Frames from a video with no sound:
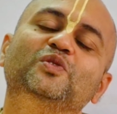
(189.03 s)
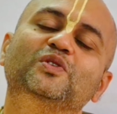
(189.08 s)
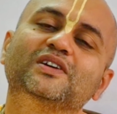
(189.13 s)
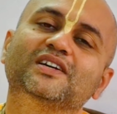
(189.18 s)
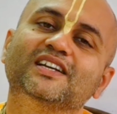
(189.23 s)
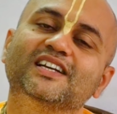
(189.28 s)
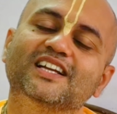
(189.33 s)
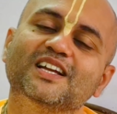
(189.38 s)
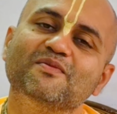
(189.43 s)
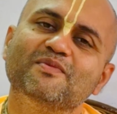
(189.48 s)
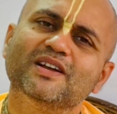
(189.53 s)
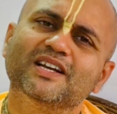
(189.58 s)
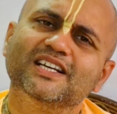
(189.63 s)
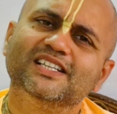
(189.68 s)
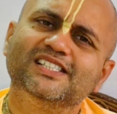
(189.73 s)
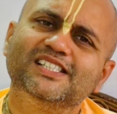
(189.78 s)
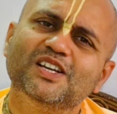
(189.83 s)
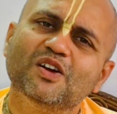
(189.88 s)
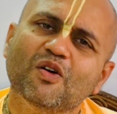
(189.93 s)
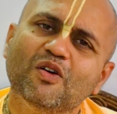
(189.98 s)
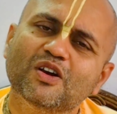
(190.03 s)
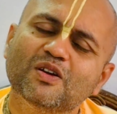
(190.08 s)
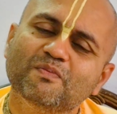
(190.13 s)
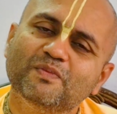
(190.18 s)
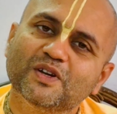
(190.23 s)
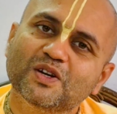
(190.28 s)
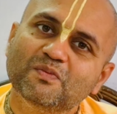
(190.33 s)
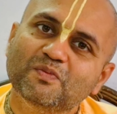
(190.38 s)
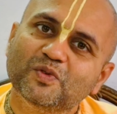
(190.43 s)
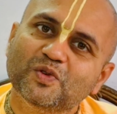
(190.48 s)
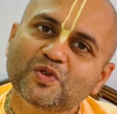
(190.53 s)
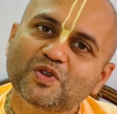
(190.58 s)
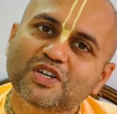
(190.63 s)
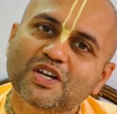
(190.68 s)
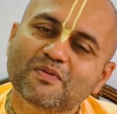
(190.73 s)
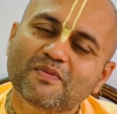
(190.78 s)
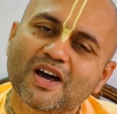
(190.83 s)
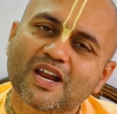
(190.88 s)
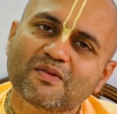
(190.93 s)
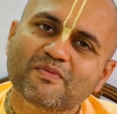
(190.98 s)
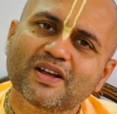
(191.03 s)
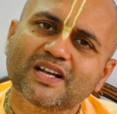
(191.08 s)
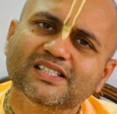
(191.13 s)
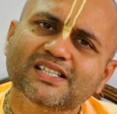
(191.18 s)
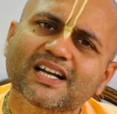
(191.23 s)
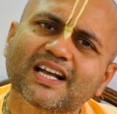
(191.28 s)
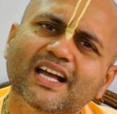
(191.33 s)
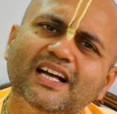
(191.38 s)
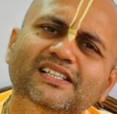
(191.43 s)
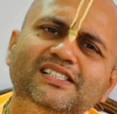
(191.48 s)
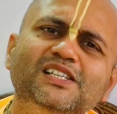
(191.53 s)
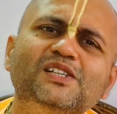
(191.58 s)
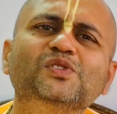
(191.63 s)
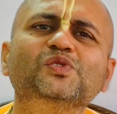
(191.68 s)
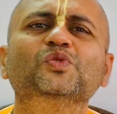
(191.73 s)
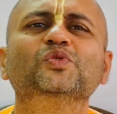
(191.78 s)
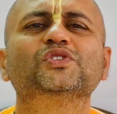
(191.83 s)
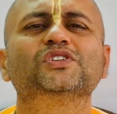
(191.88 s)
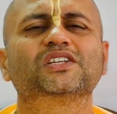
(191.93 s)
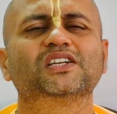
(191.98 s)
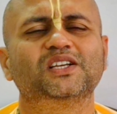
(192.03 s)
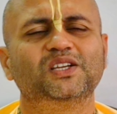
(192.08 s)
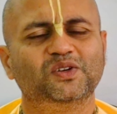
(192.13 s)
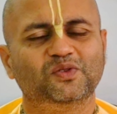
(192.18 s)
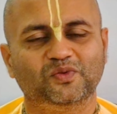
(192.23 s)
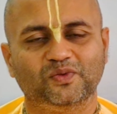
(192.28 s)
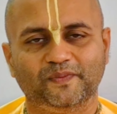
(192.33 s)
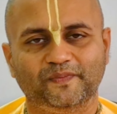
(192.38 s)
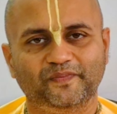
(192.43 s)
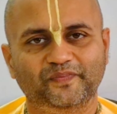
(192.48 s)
छोड़ करके मैं किसी और पर पुरुष के बारे में ऐसा कैसे सोच रही हूँ